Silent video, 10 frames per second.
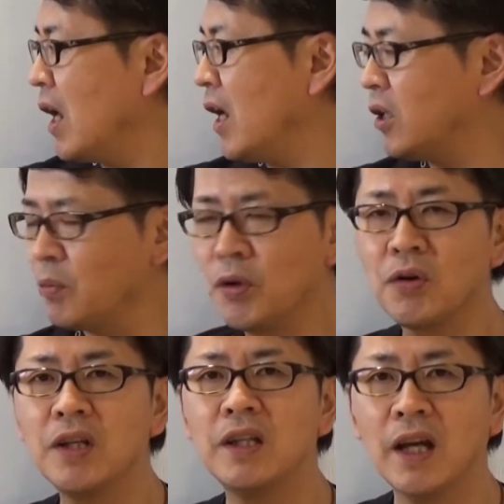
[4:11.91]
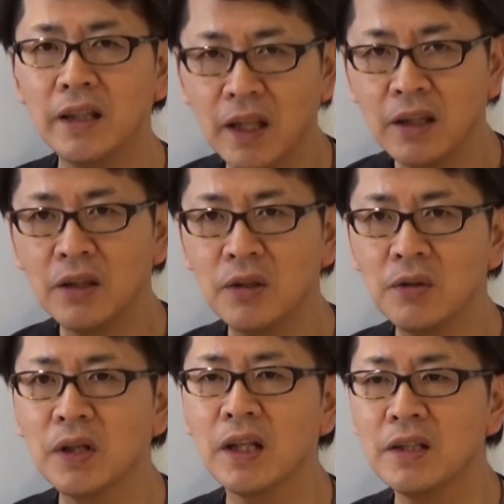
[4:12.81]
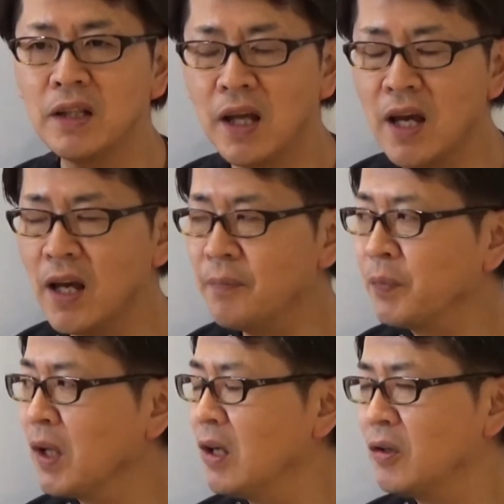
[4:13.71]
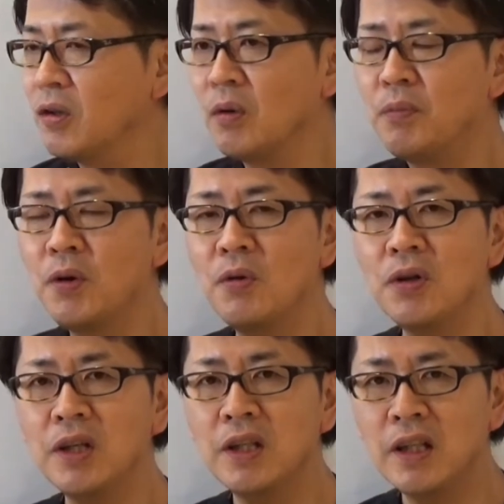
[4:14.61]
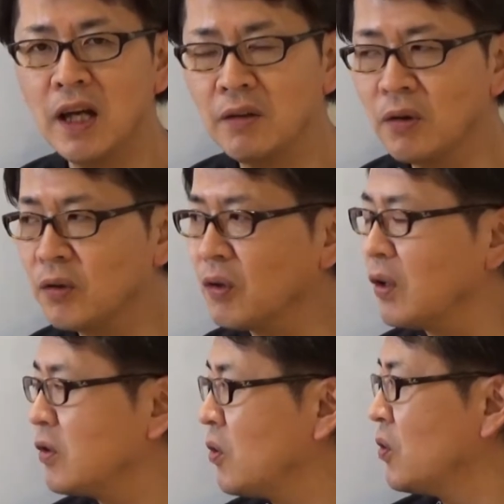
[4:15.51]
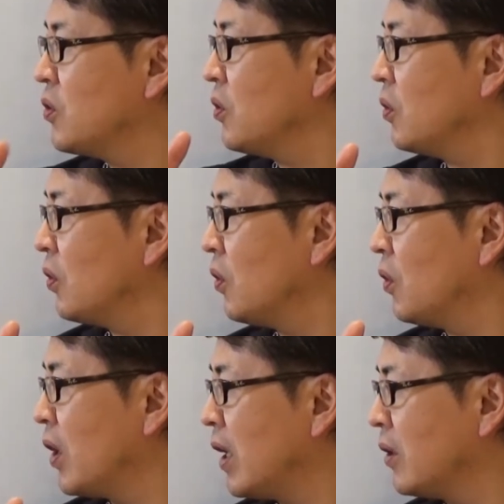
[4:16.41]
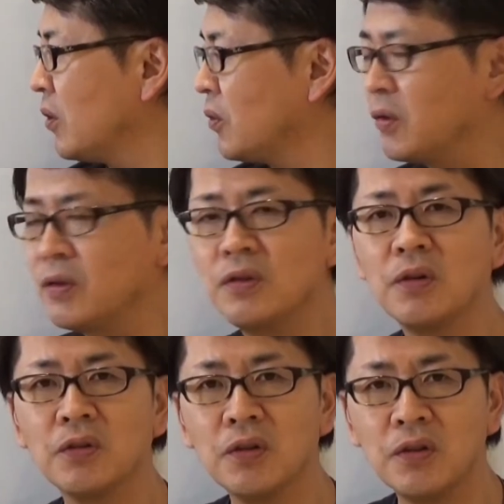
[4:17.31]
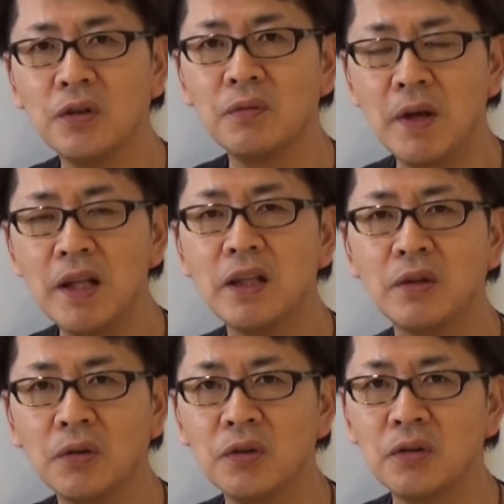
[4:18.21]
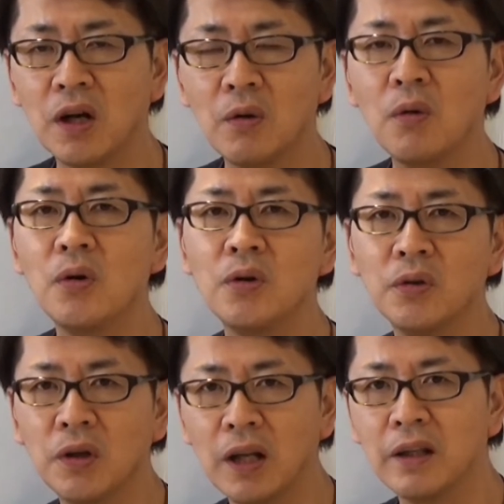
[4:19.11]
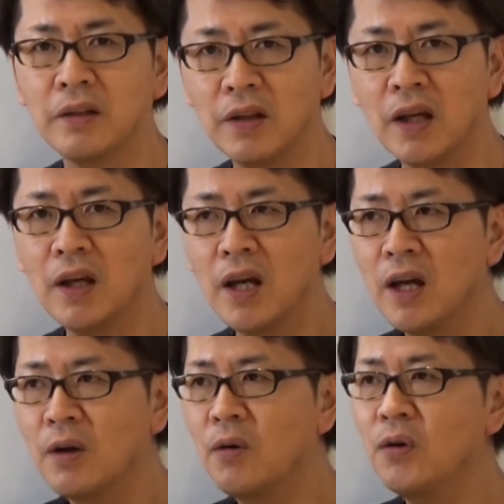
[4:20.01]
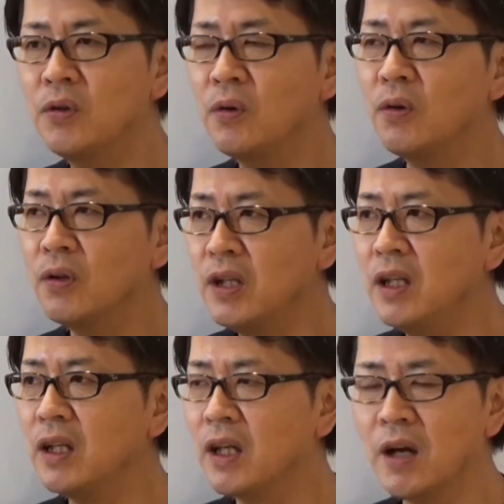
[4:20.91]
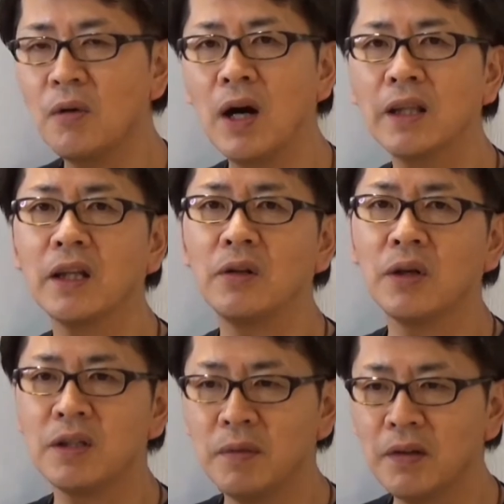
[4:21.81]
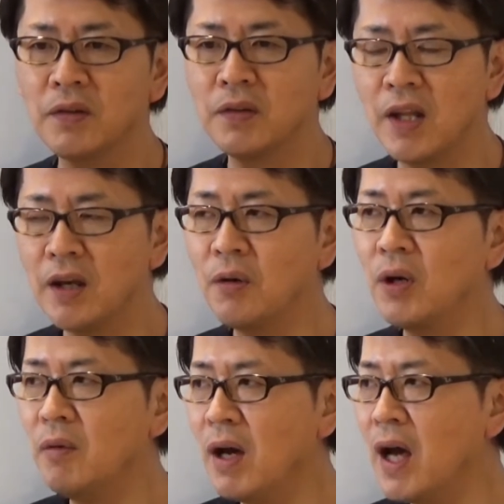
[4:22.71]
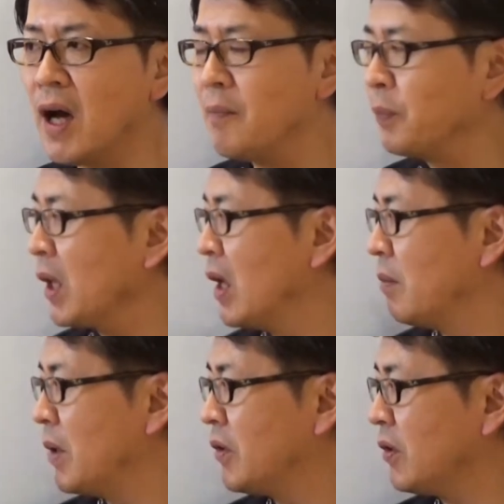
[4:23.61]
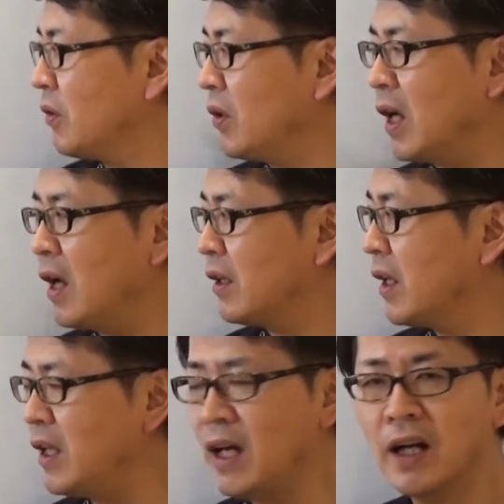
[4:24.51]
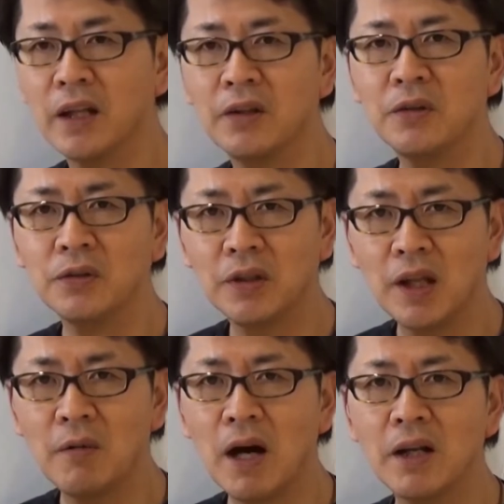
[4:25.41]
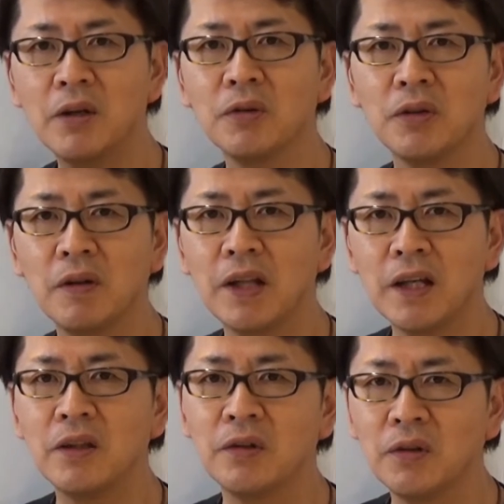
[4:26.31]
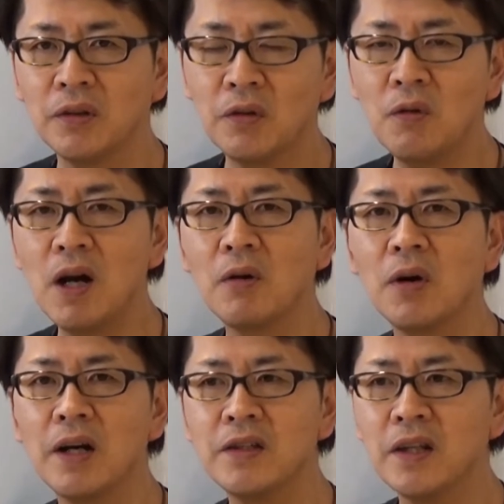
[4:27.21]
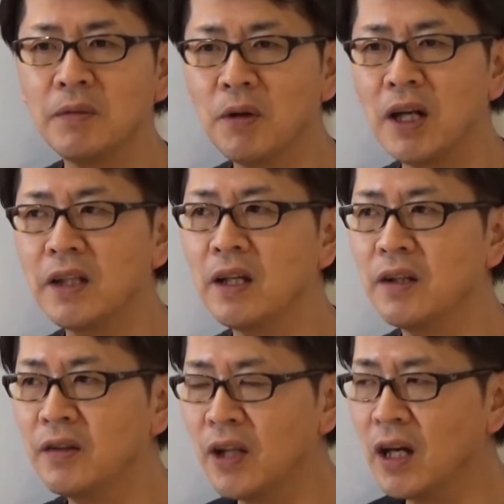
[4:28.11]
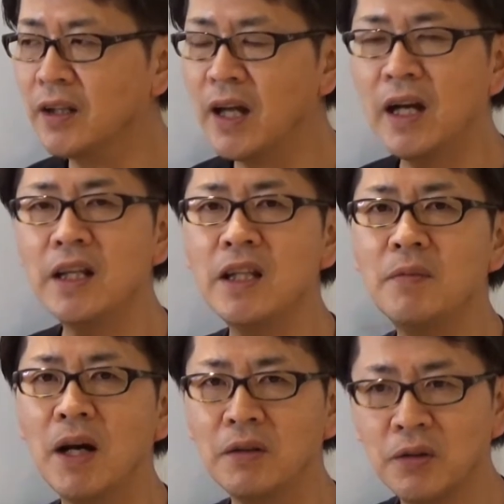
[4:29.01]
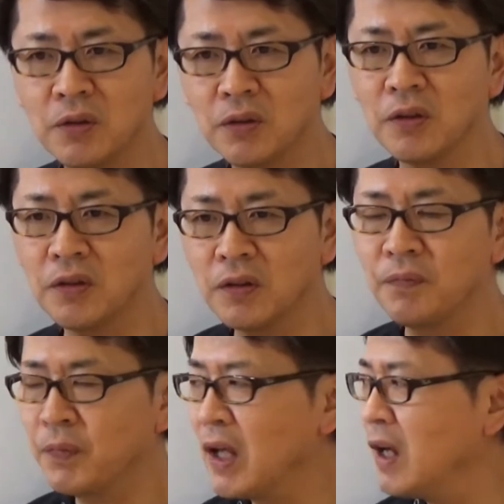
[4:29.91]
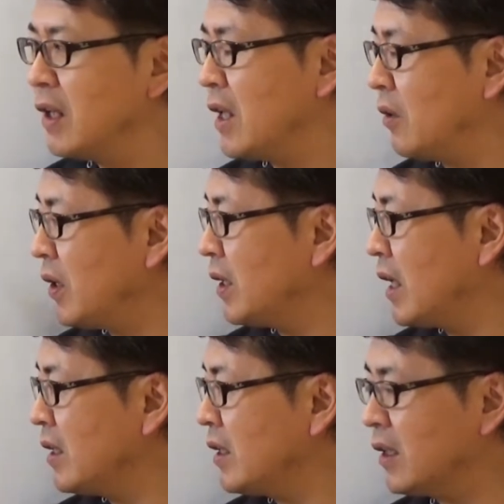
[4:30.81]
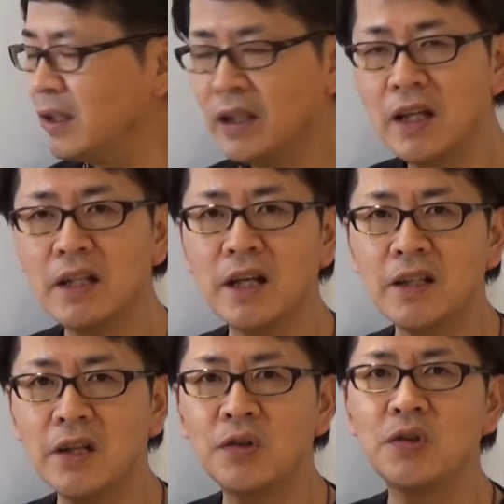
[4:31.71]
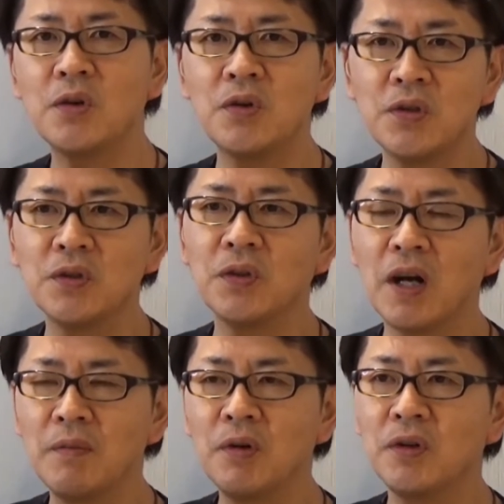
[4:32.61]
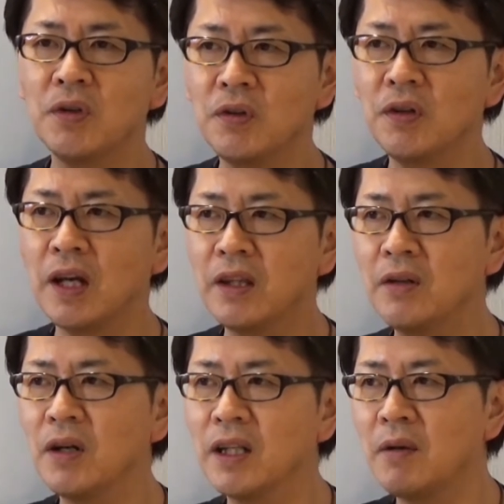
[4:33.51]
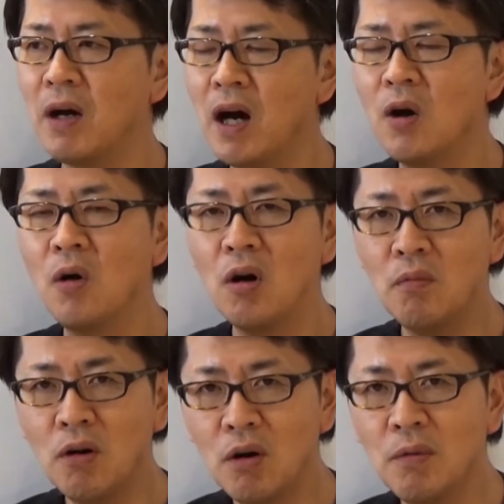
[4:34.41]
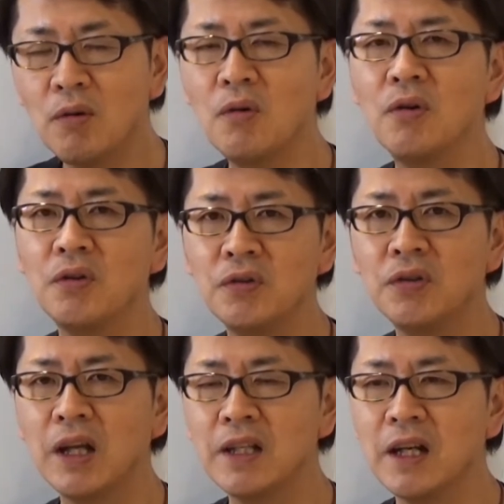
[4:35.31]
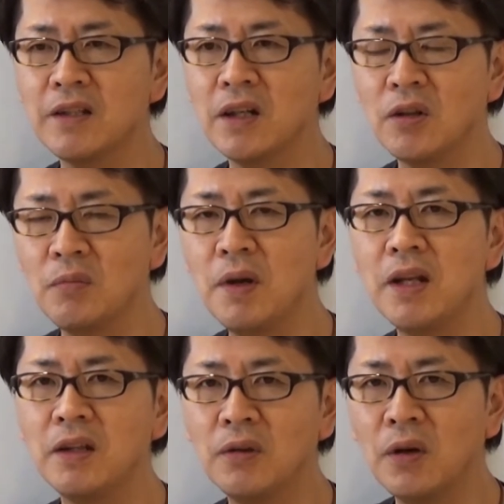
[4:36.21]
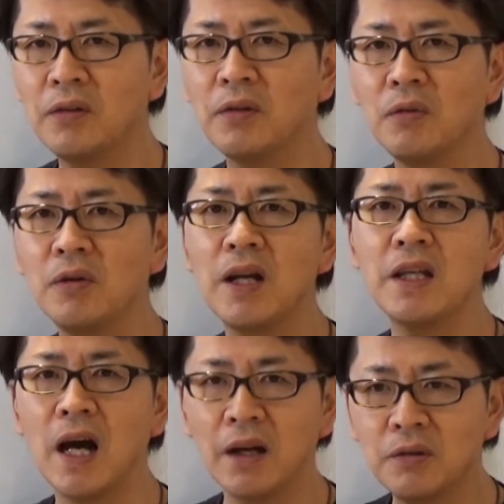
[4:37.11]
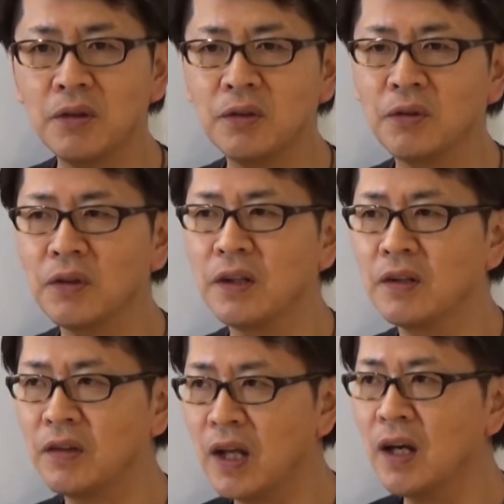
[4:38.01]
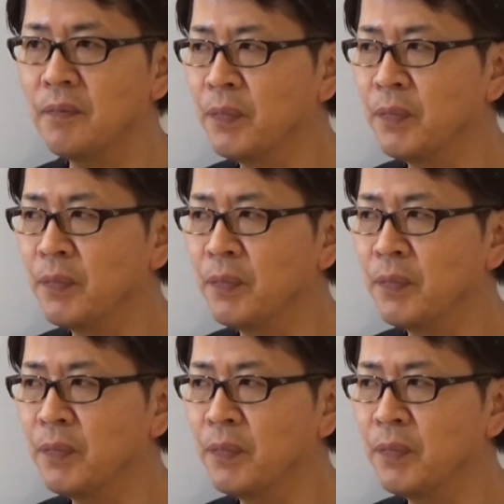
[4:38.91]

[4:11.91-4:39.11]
えーと、病気になったっていう形でその病気になること症状を、えーと、作ることによるメリットっていうのはこういうことがあるんですねこういうところに結構あったりとかしますでこれは別にそれが出たからって言って悪いことではないっていうことですここは誤解しないでもらいたいんですが誰にでもあるっていうことですなので何かしらの症状とか病気をやってる方はほぼほぼこういう何かしらのメリットがその裏にあるっていうことなんですね。